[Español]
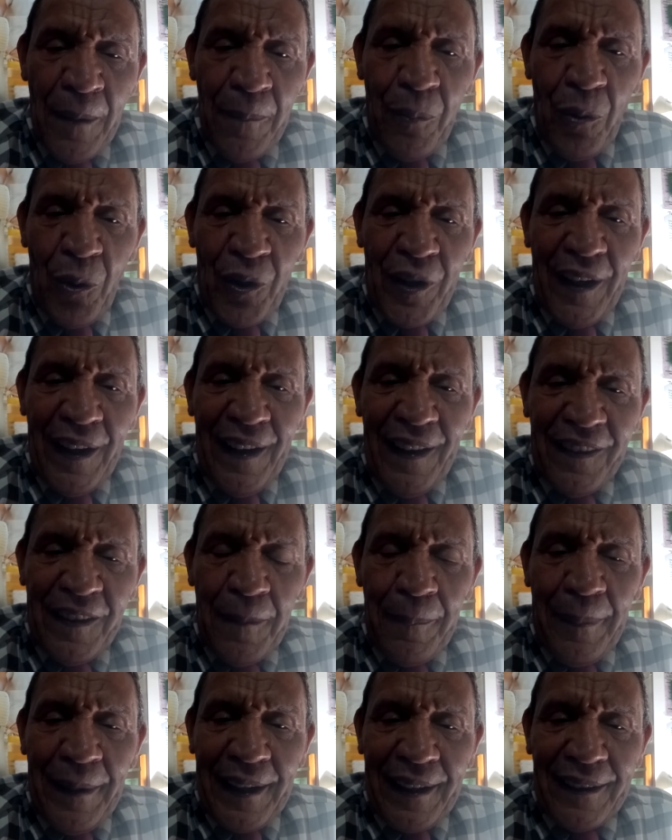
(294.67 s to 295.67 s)
porque
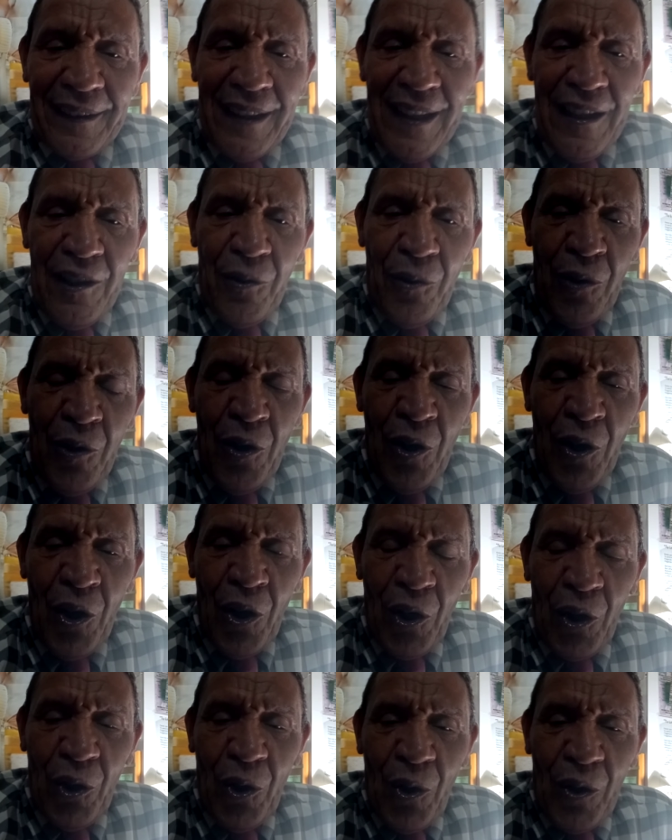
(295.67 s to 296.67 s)
ese partido
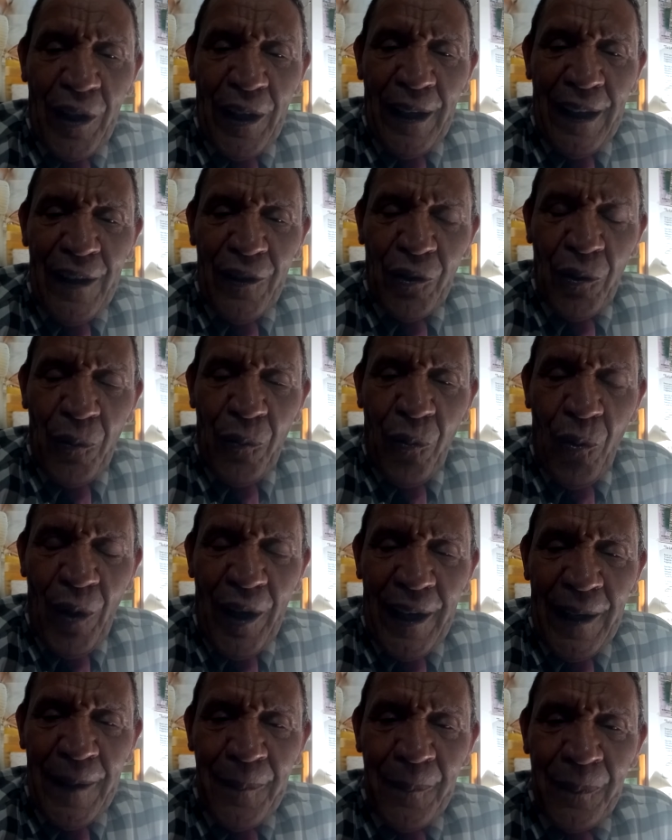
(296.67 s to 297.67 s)
lo que hizo
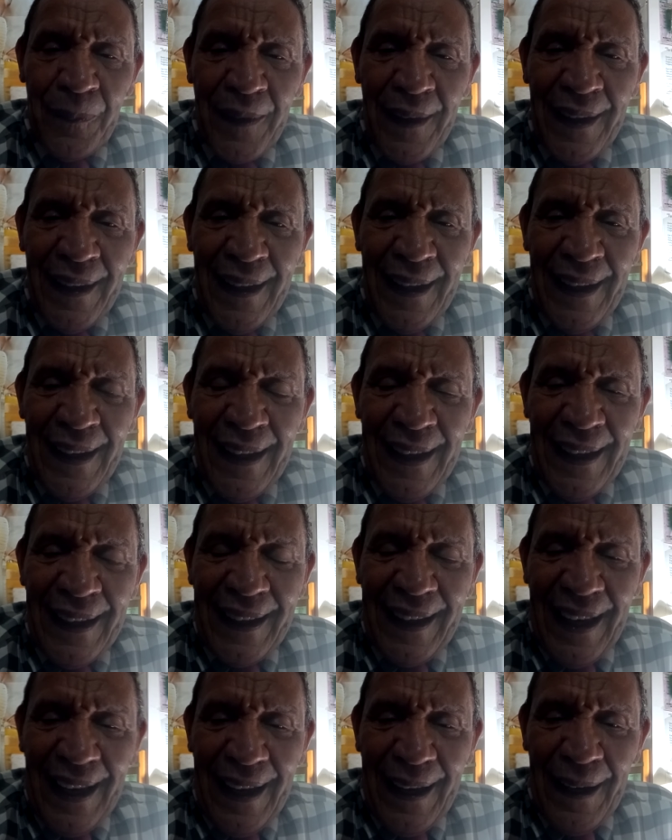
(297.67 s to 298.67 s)
fue
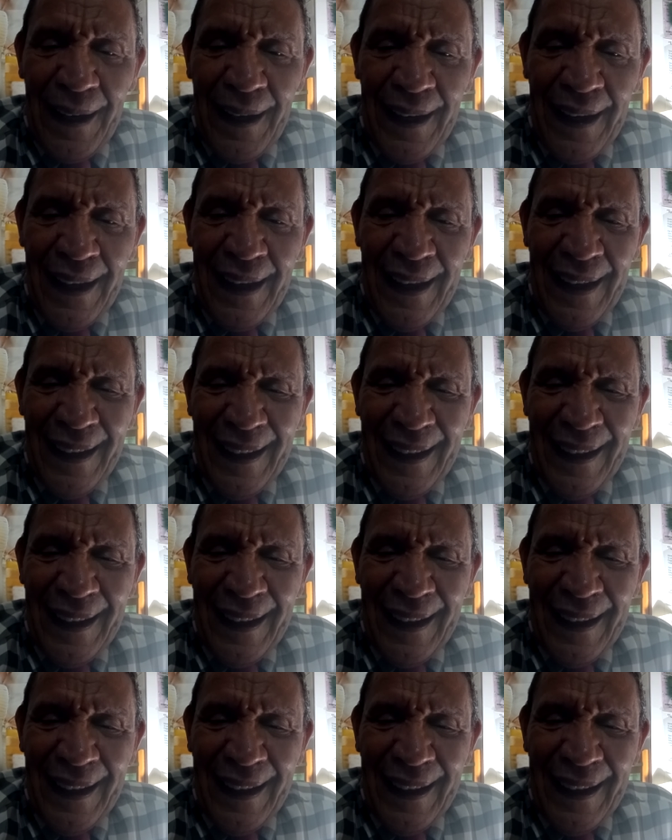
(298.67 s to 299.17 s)
que